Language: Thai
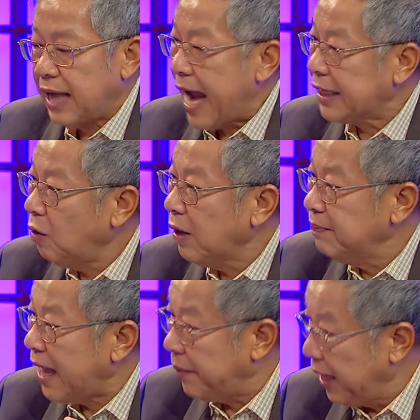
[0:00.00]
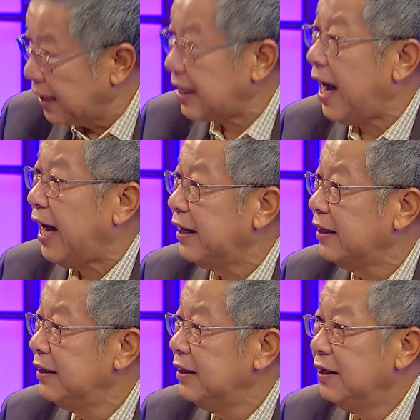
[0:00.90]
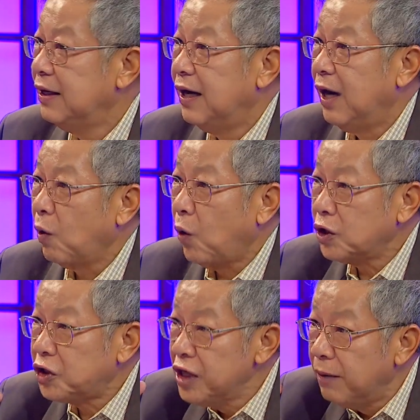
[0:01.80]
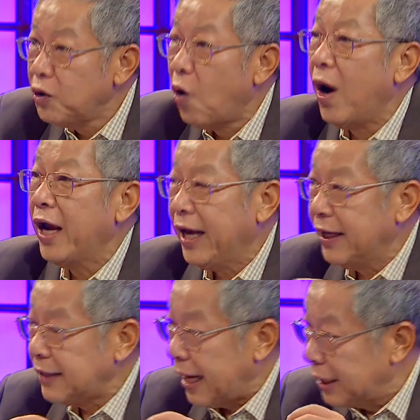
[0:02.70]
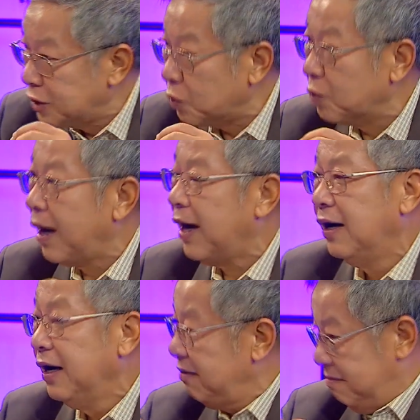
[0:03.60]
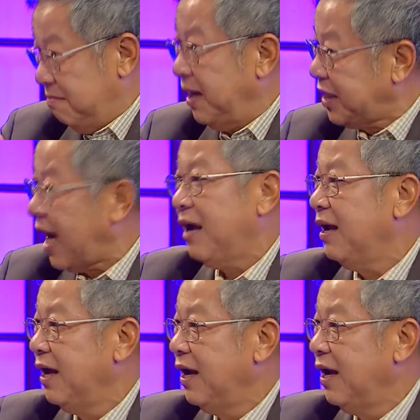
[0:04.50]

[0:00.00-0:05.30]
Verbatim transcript: ศาลต้องลำดับเหตุการณ์แล้วก็เชื่อมโยงให้เห็นแต่ละจุดว่าเฮ้ยไม่ใช่